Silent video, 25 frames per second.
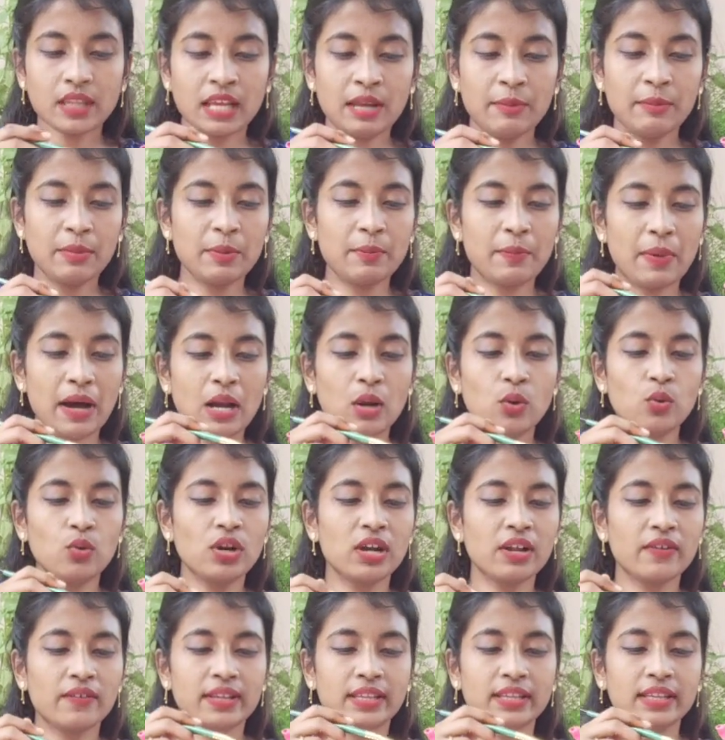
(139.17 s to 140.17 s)
இப்படி
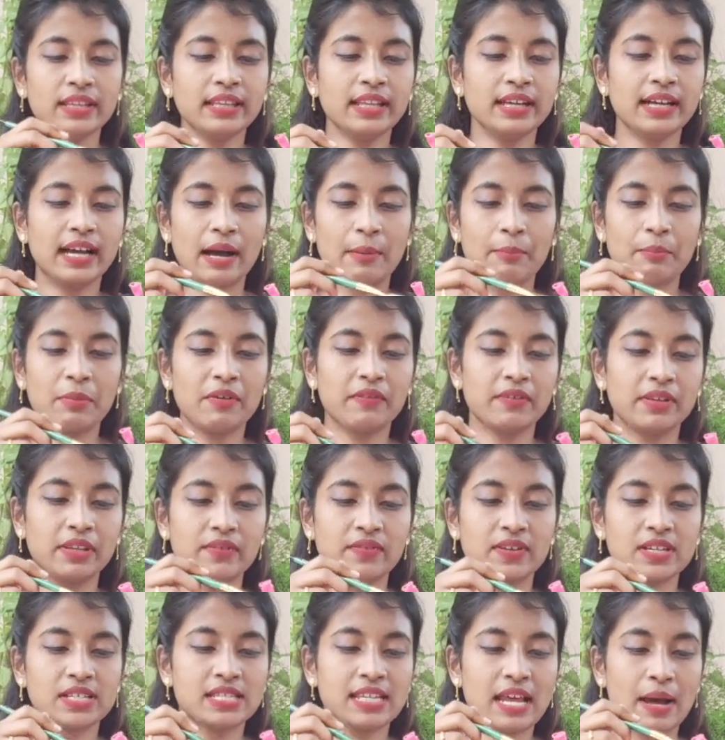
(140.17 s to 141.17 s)
பலூனில் வந்து இந்த கம்மை
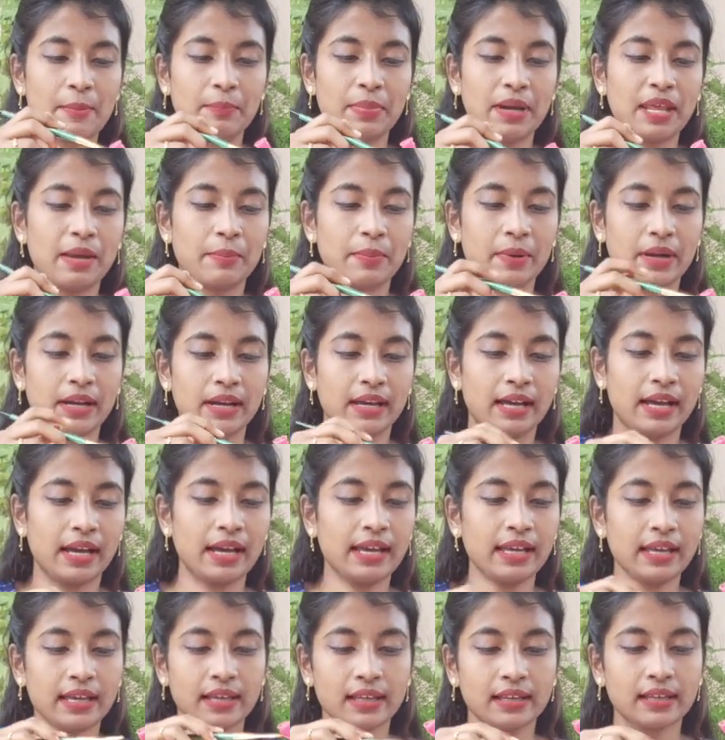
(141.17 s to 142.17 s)
வந்து ஃபஸ்ட் அப்ளை
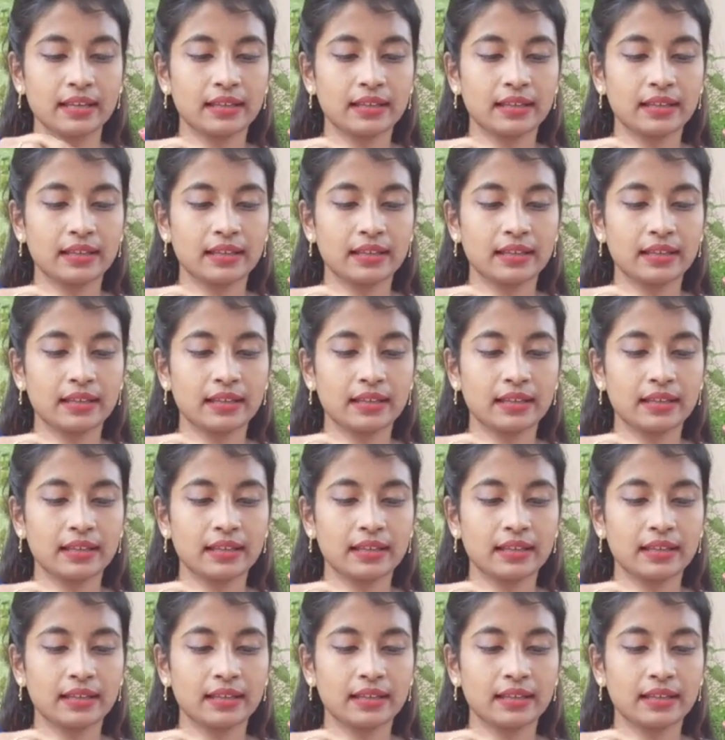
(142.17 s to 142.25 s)
பண்ணுங்கள்